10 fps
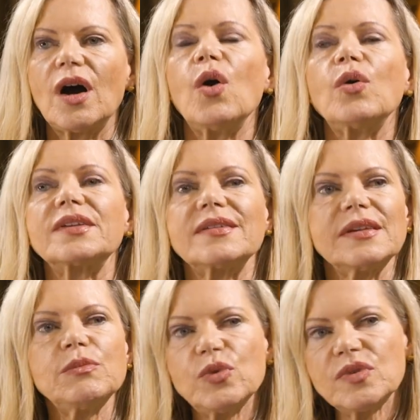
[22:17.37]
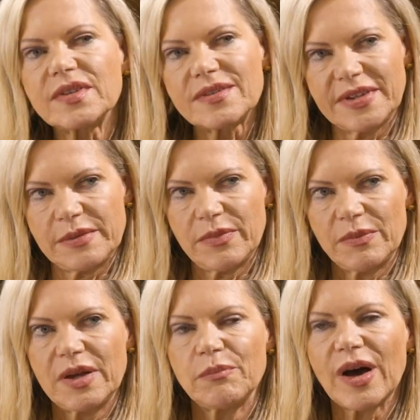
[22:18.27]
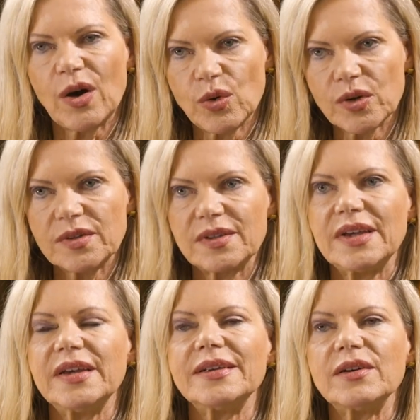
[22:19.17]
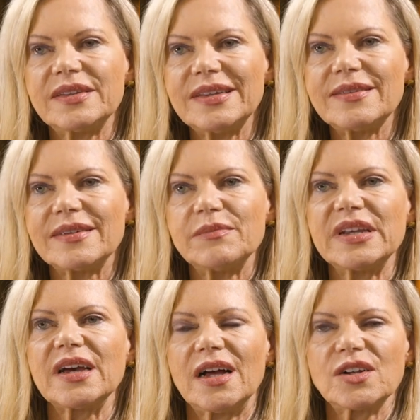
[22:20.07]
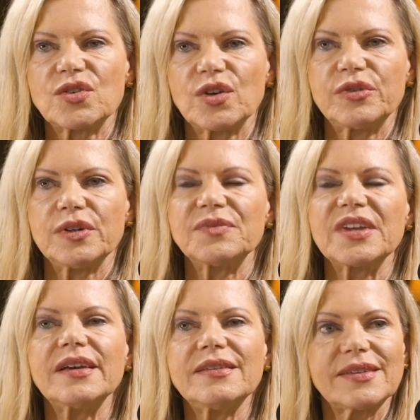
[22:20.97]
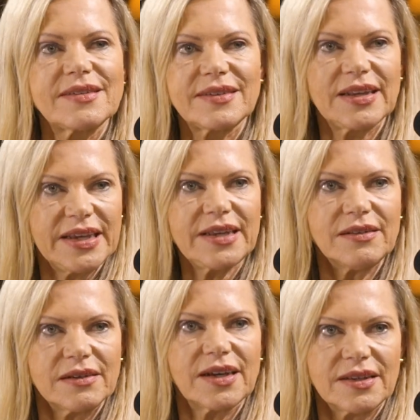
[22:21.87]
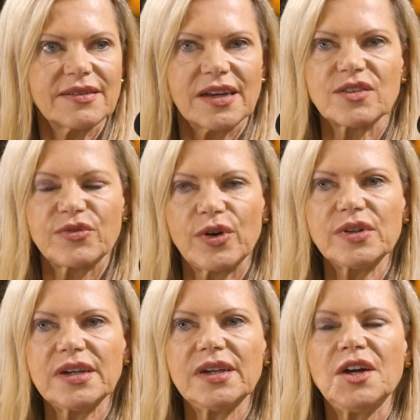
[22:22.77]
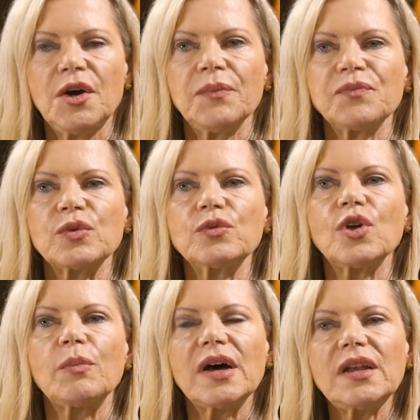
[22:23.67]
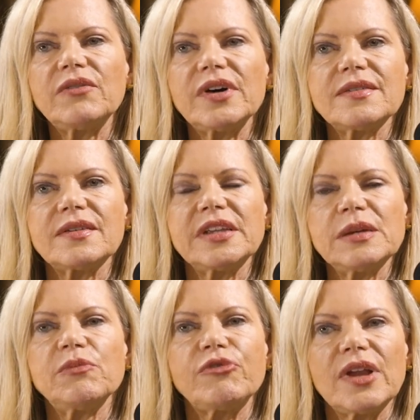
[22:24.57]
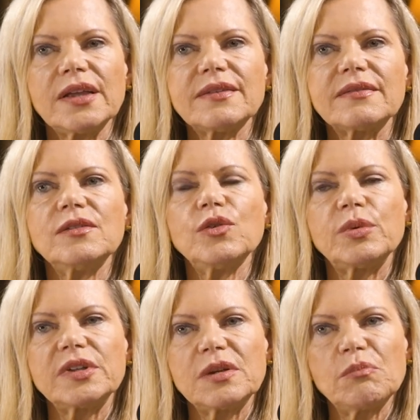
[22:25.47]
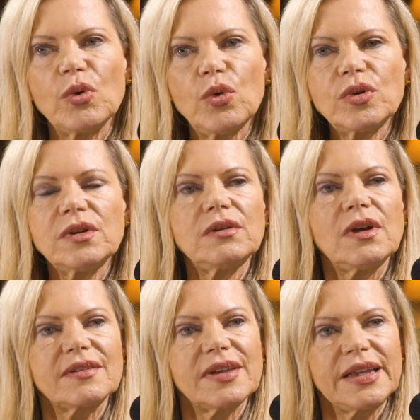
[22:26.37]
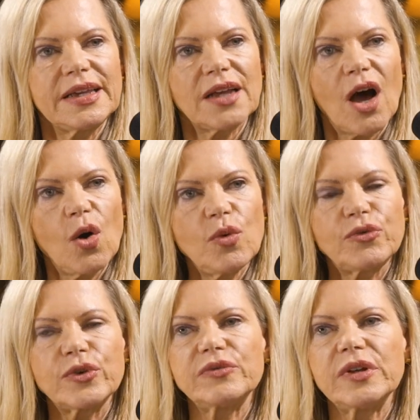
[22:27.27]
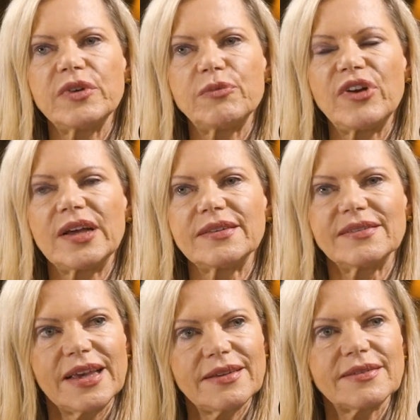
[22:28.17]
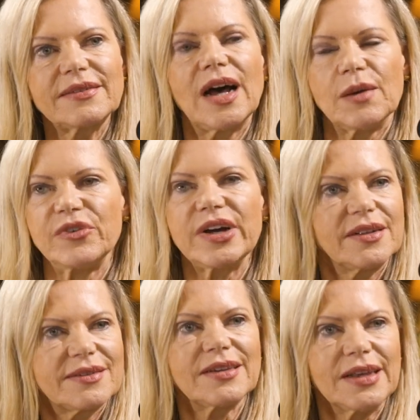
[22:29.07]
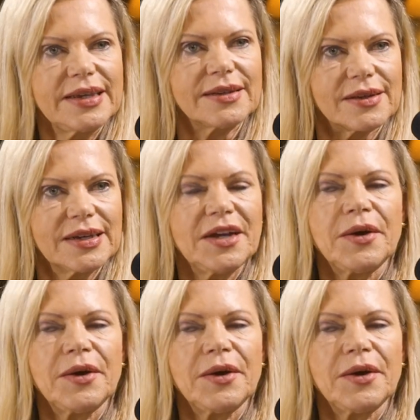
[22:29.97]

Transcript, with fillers: Auch das Immunsystem braucht diese Mineralstoffe. Und da ist das Selen ganz, ganz vorne. Und normalerweise nehmen Pflanzen über den Boden Selen auf und wenn wir Pflanzen essen, haben wir halt Selen.